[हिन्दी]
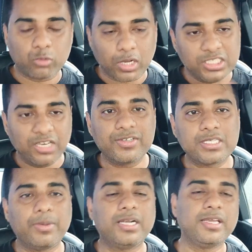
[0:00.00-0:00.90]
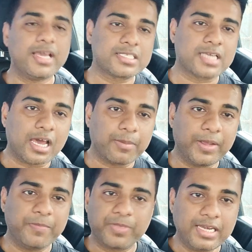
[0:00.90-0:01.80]
तो अच्छी विजिबिलिटी है इस कार
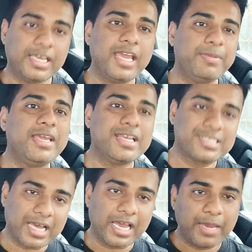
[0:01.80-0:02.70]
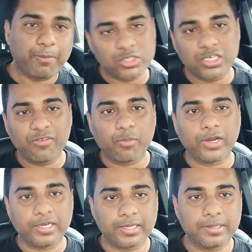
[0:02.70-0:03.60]
में एंड ये भी इसका एक पॉजिटिव
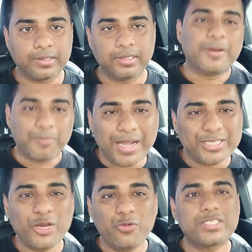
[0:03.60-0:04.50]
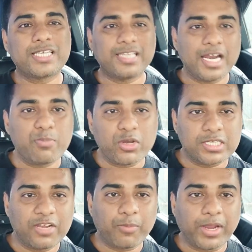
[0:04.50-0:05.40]
पॉइंट है बात करूं इसके थर्ड
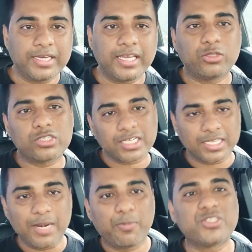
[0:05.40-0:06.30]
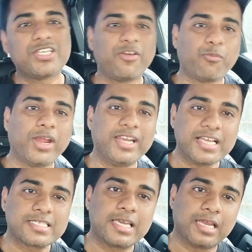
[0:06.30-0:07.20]
पॉजिटिव पॉइंट की तो इसका थर्ड पॉजिटिव पॉइंट
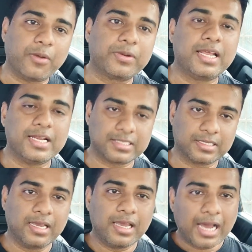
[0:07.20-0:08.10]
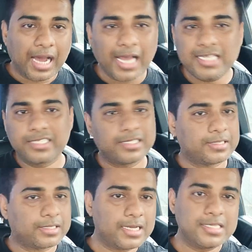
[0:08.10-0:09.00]
है इसकी ग्राउंड क्लियरेंस
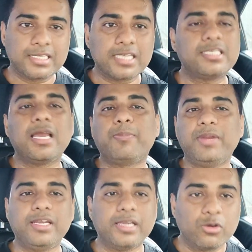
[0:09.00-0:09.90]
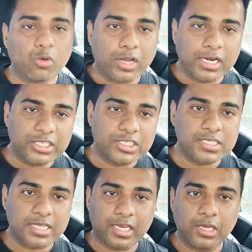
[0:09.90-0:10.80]
आजकल जैसी आपने इंडियन रोड
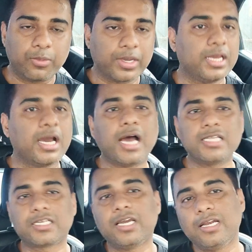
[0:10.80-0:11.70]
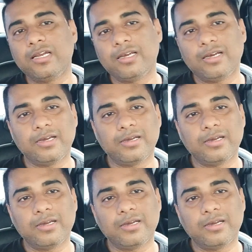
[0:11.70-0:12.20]
कंडीशंस देखी होंगी आजकल